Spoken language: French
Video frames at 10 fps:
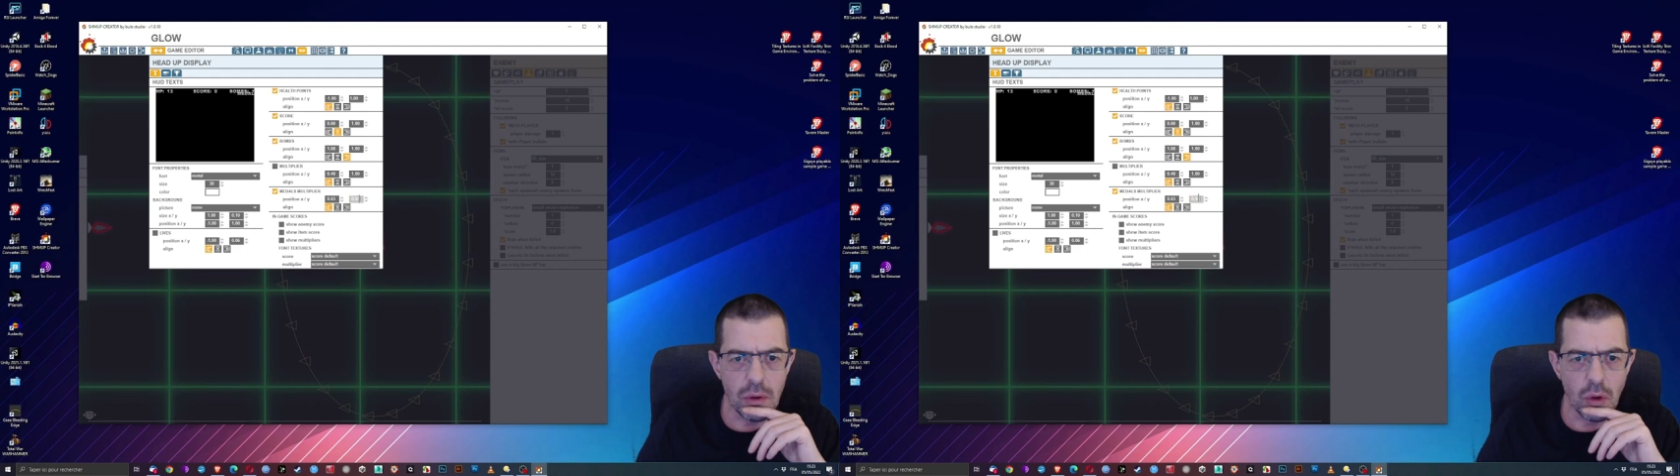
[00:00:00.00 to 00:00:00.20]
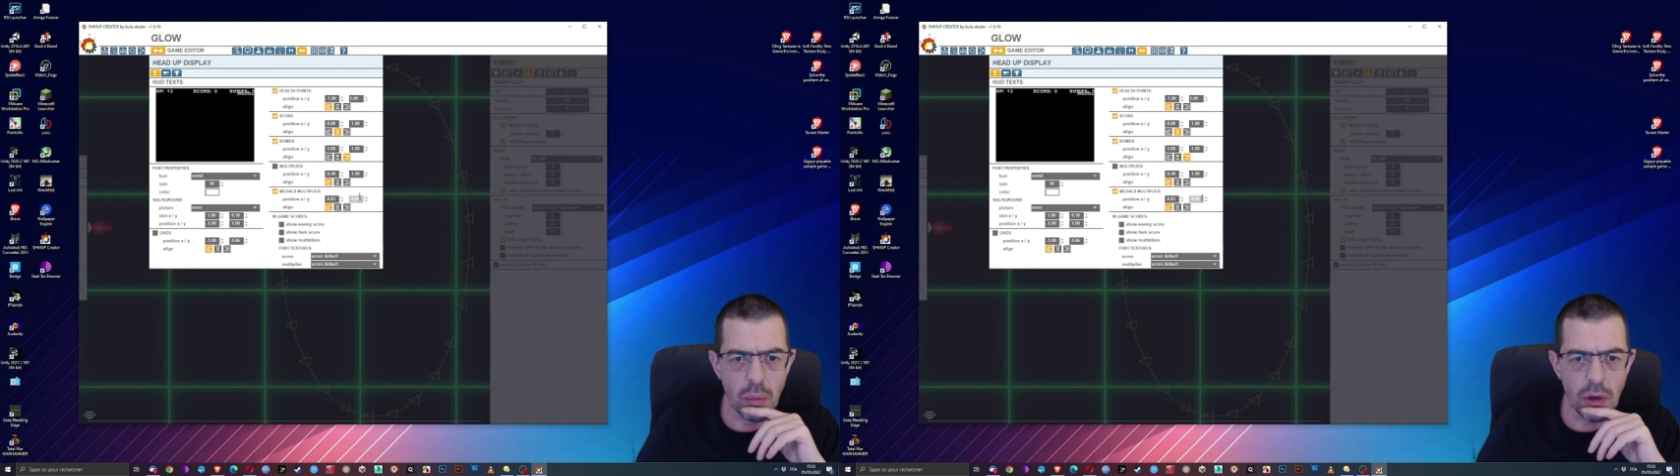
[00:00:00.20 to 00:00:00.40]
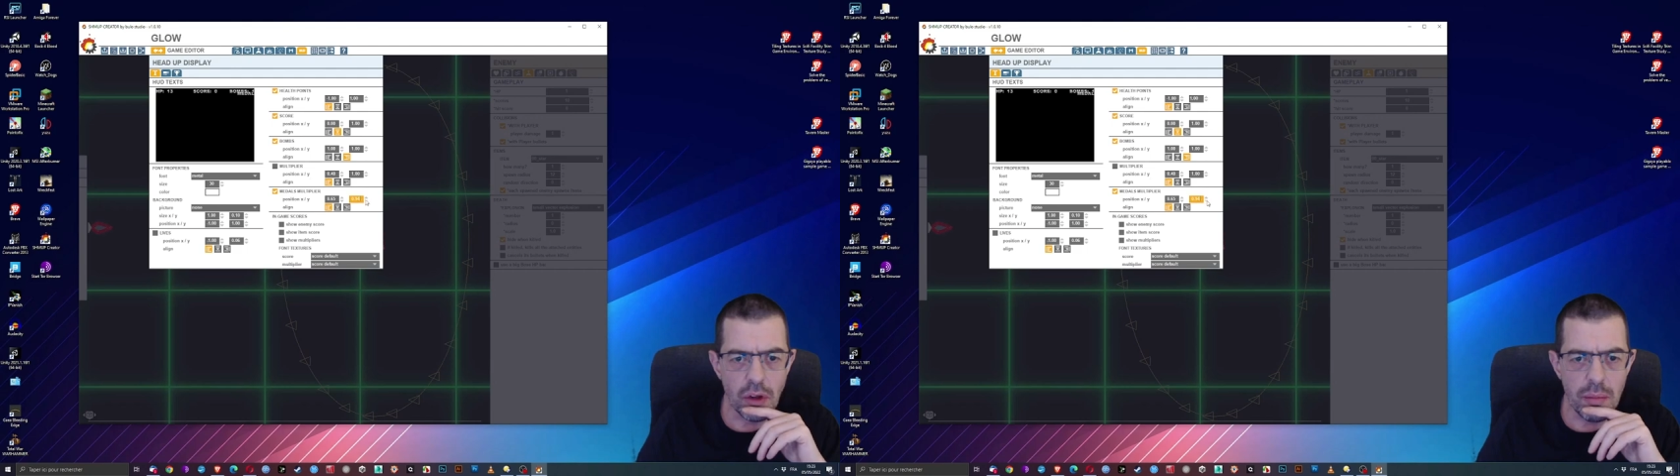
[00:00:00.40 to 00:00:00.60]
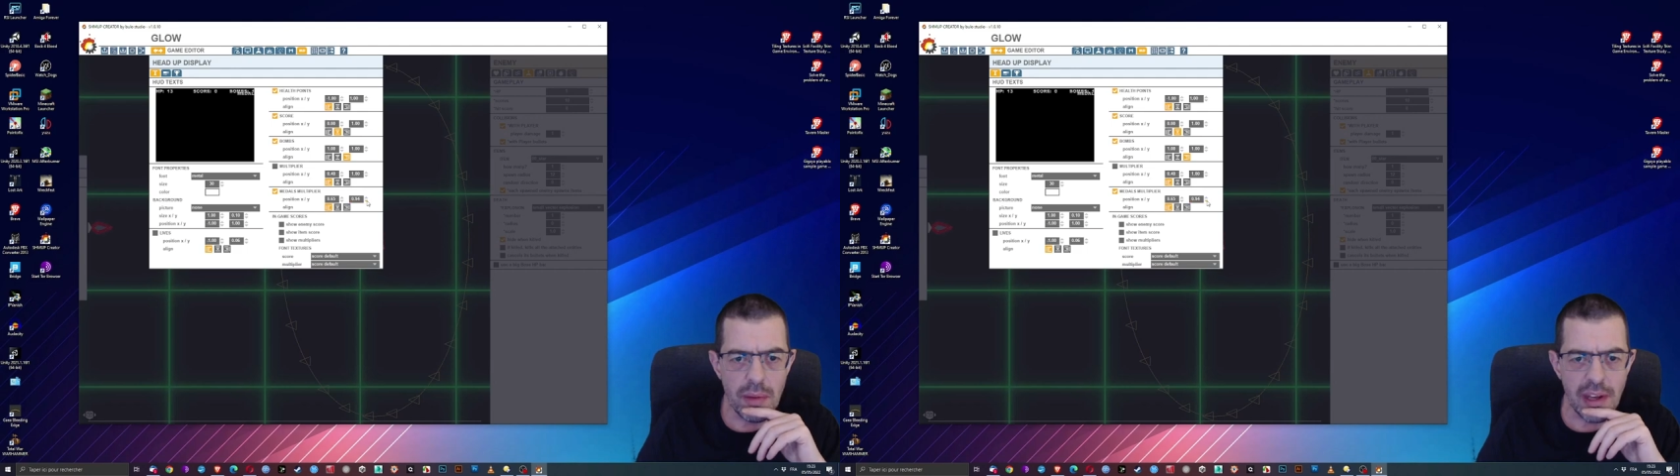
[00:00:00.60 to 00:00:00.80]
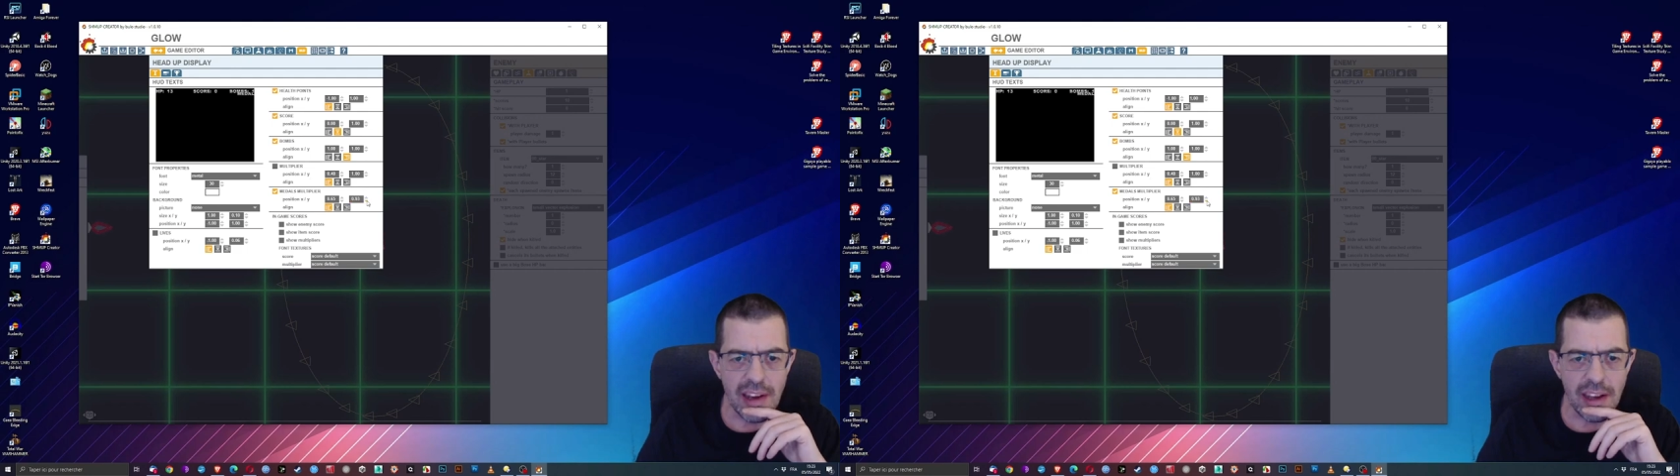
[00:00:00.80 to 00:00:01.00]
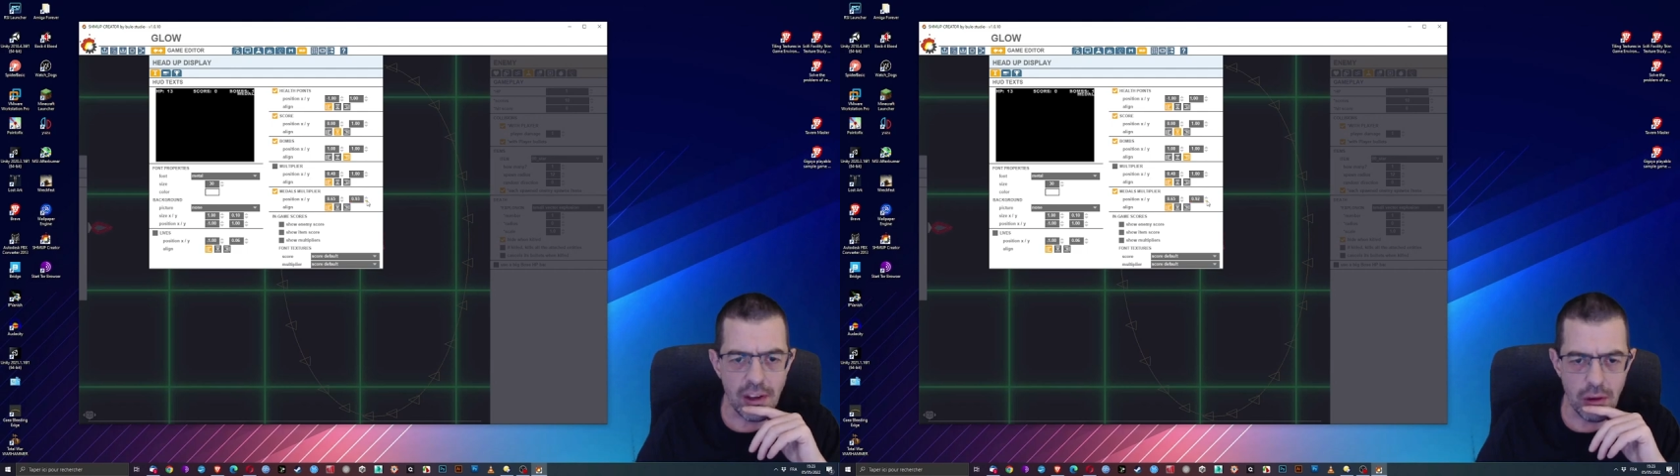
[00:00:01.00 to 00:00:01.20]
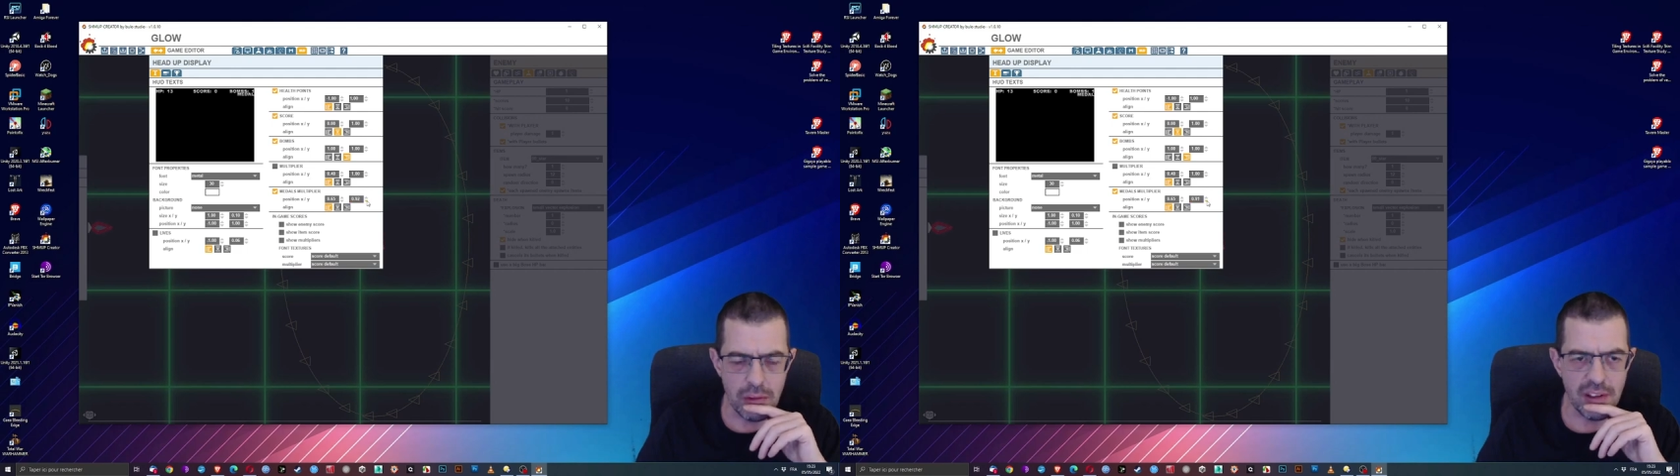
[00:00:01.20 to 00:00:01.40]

nombre de médailles que vous